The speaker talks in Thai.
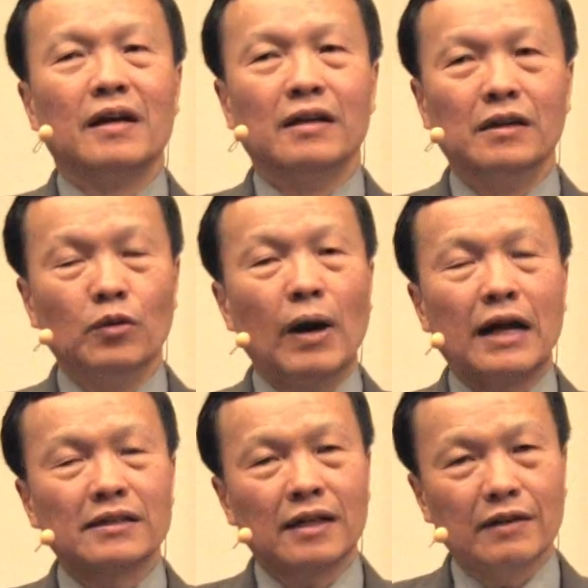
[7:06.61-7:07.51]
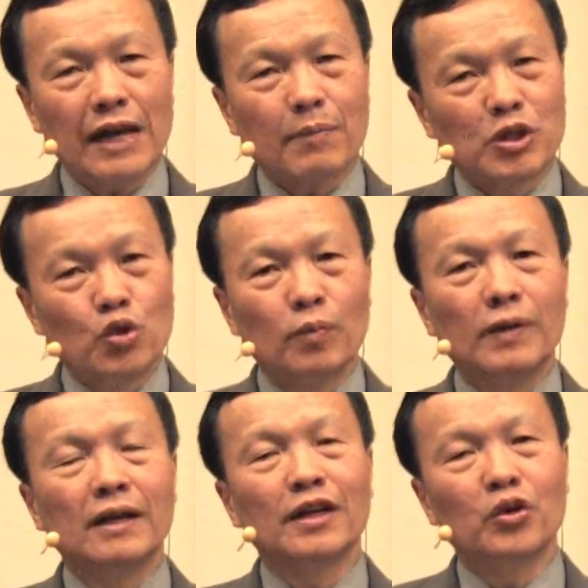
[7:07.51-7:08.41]
หรือว่าอาจจะเรียกประชุม
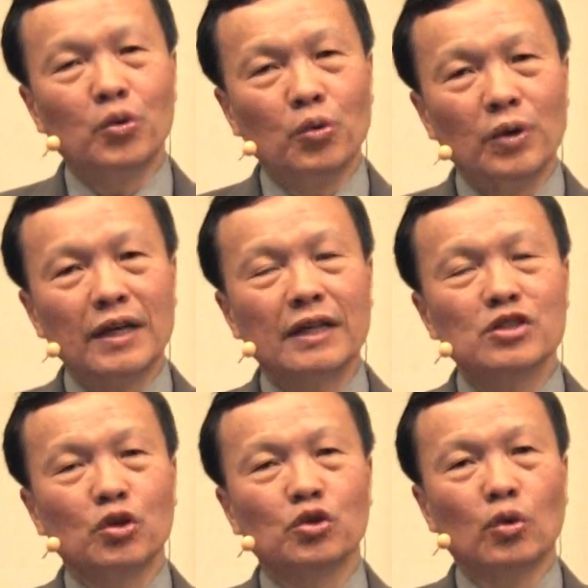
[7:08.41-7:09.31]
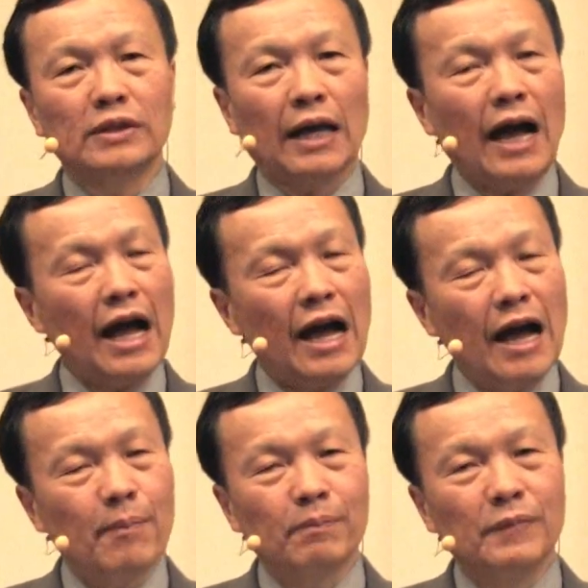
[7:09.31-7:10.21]
กันเลยคุยกันส่วนตัว แต่ห้า
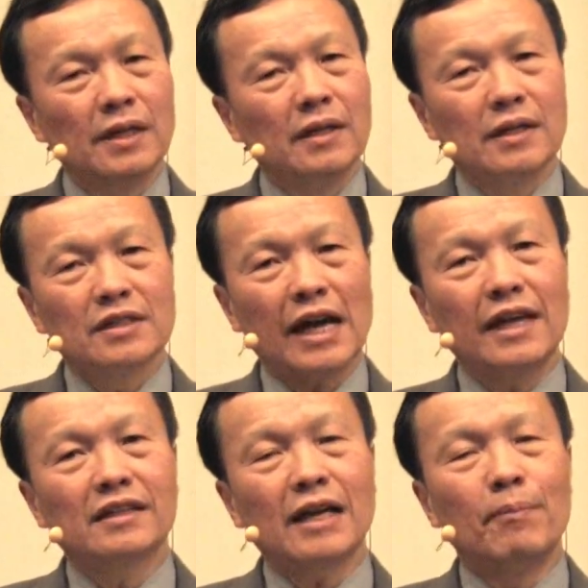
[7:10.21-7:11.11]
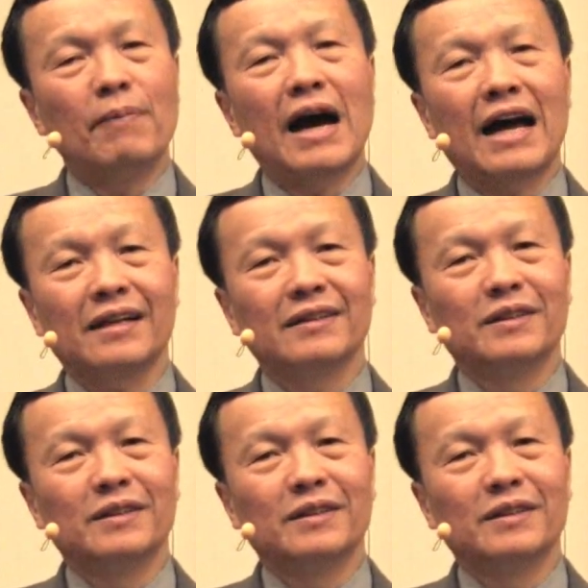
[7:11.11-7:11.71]
มใช้ธรรมาท